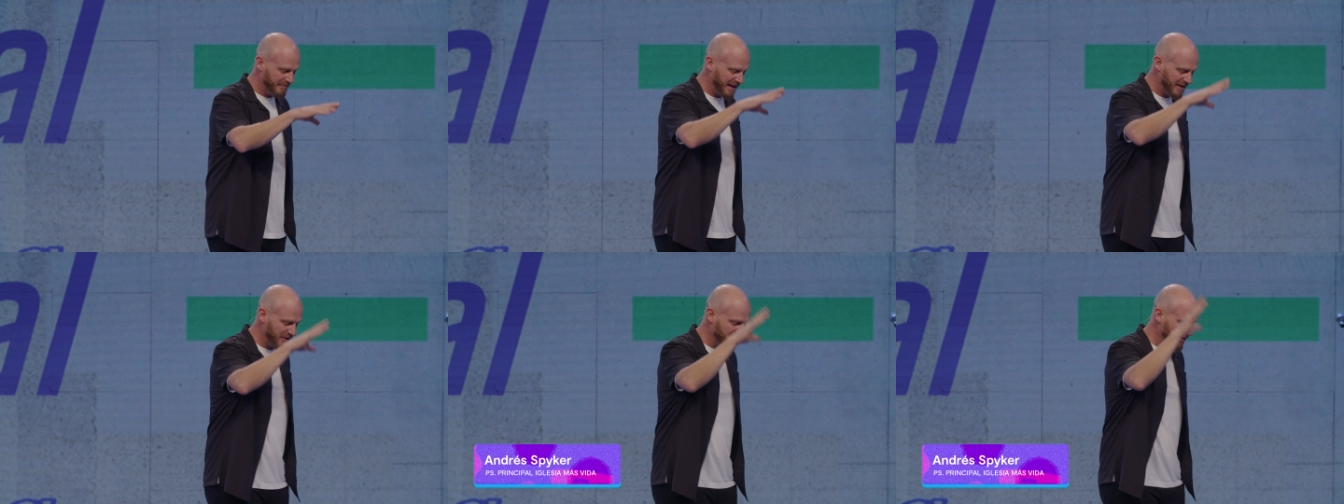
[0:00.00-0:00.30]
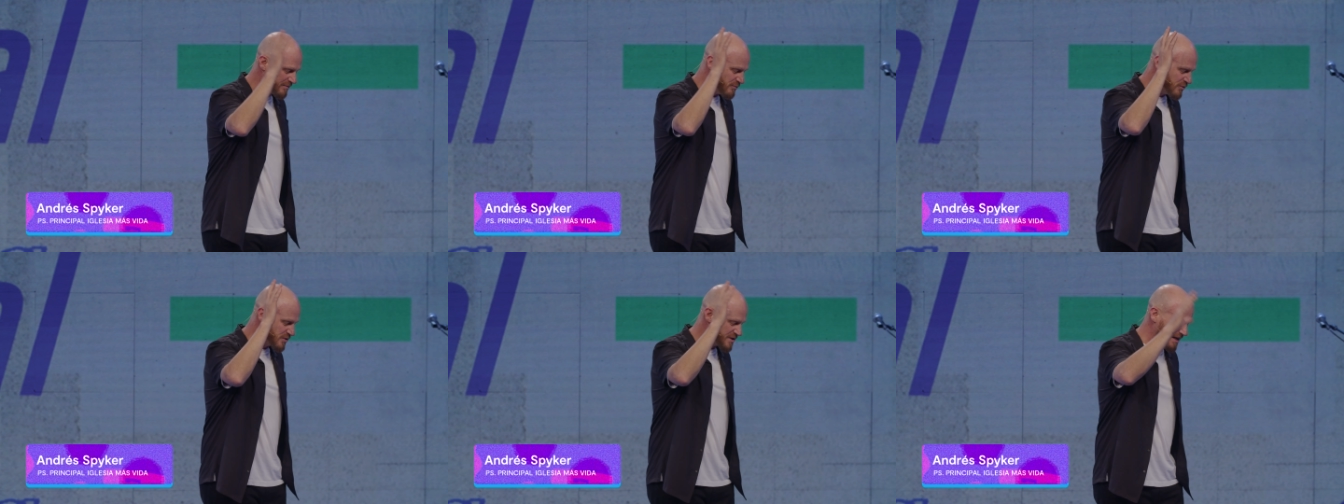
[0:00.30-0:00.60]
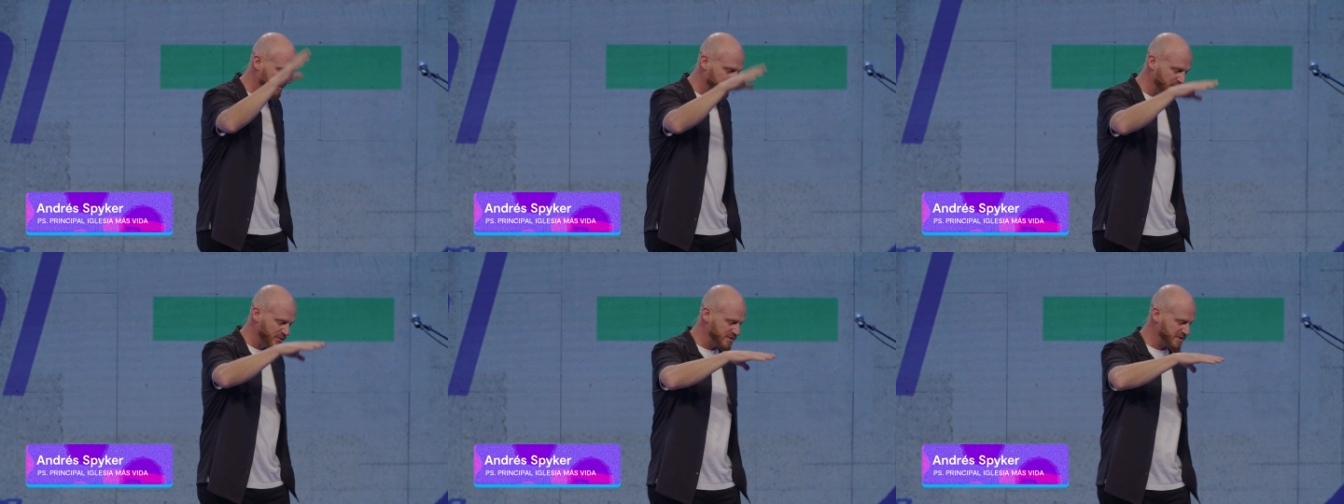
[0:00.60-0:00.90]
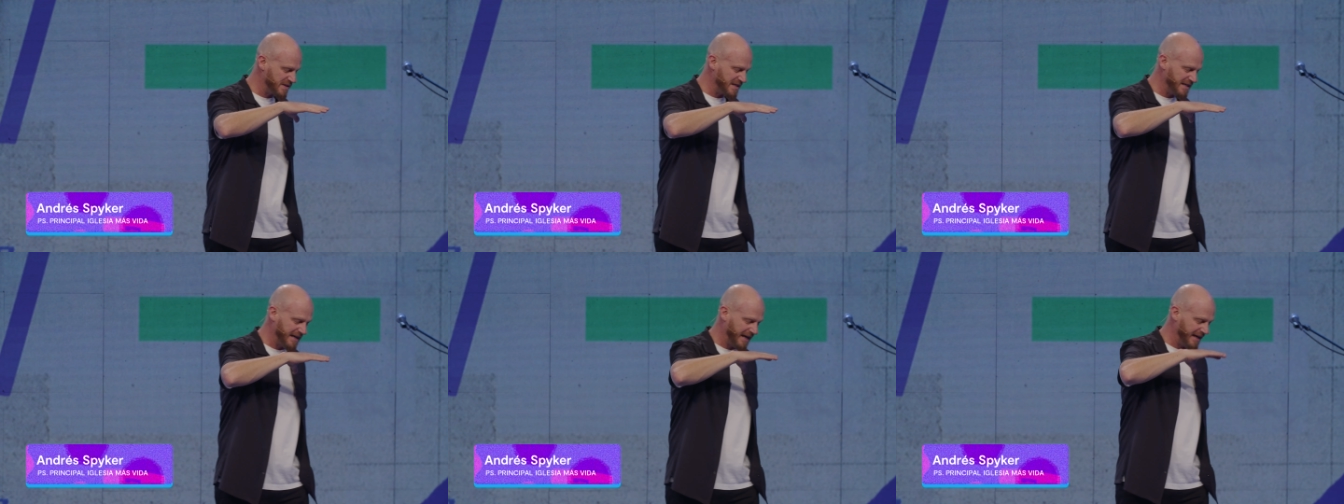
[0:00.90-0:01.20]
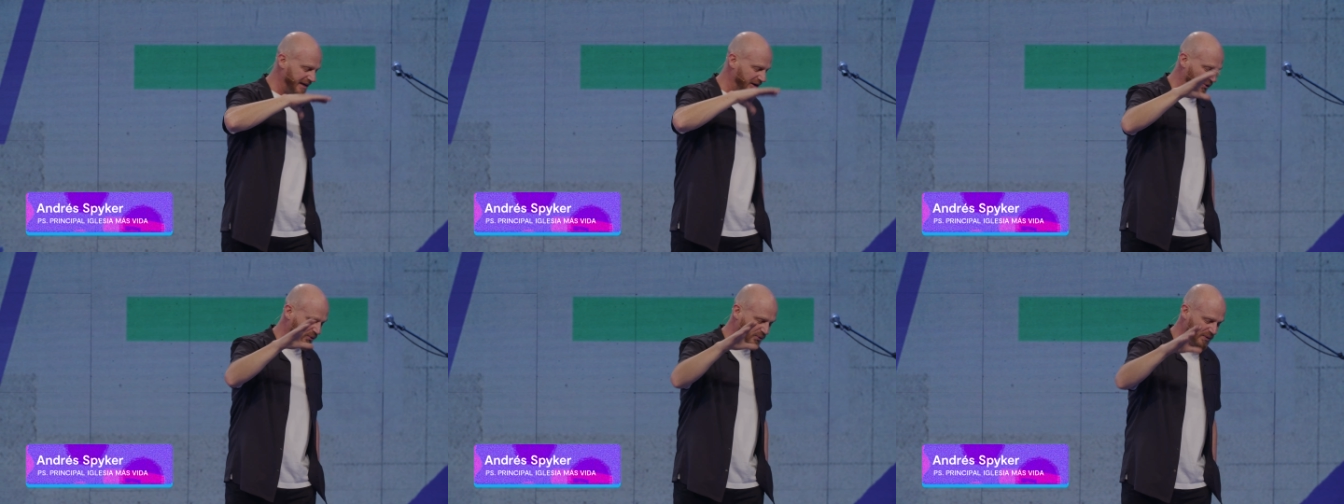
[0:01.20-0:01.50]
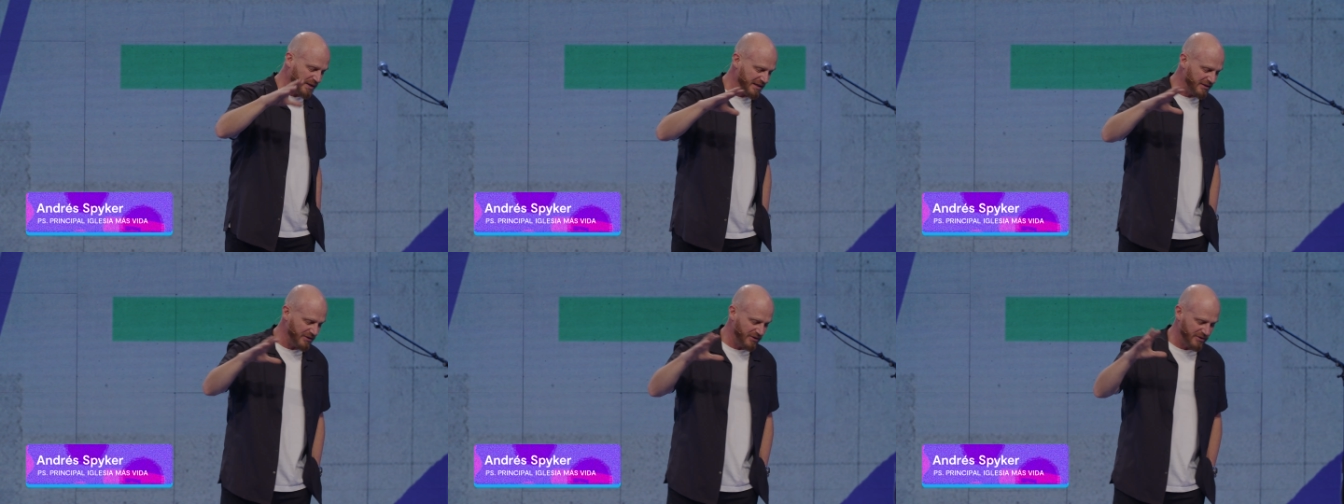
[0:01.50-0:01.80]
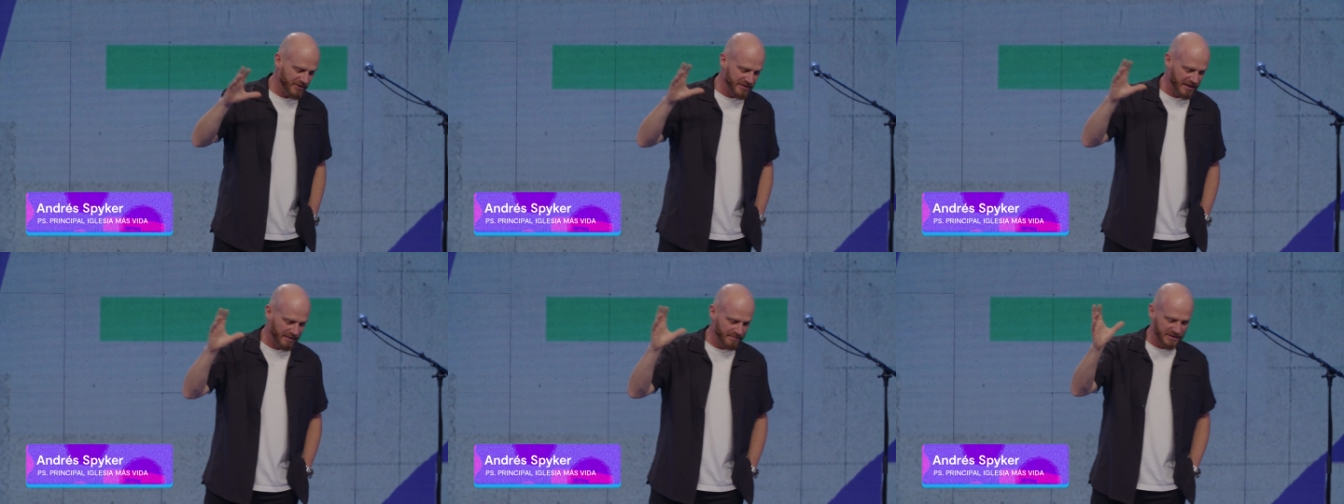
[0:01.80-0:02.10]
medio de mucha música y
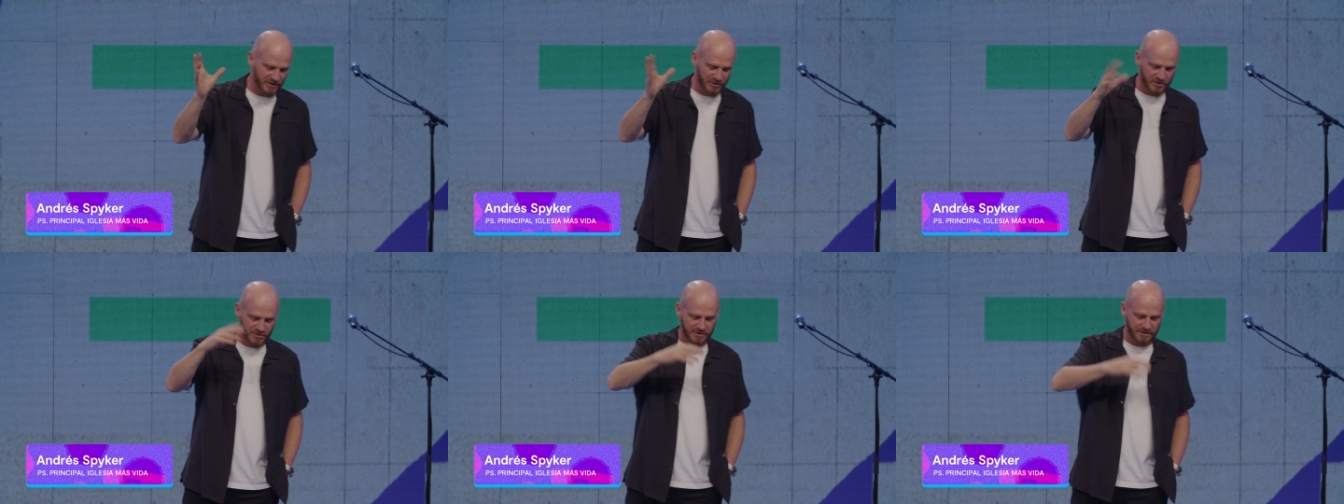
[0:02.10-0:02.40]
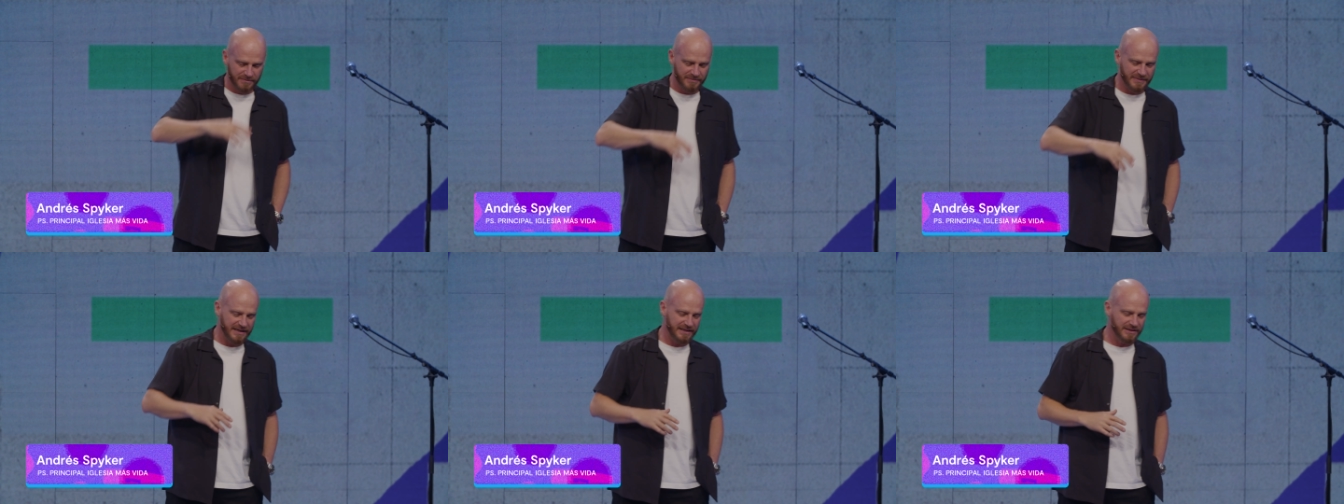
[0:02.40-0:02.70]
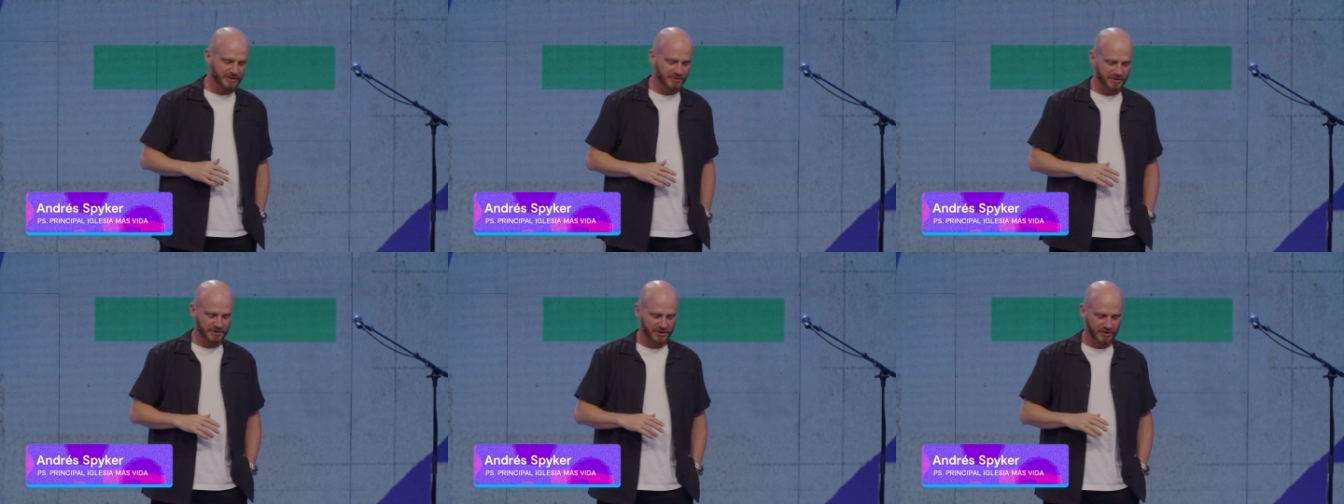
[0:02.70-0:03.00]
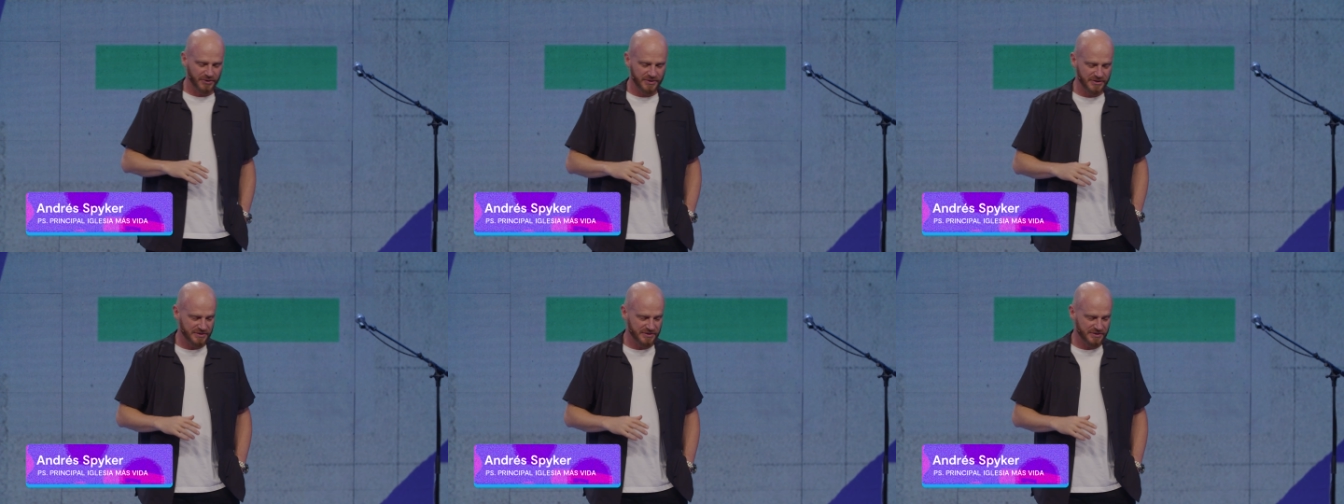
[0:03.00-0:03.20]
ruido y amigos tomando y todo,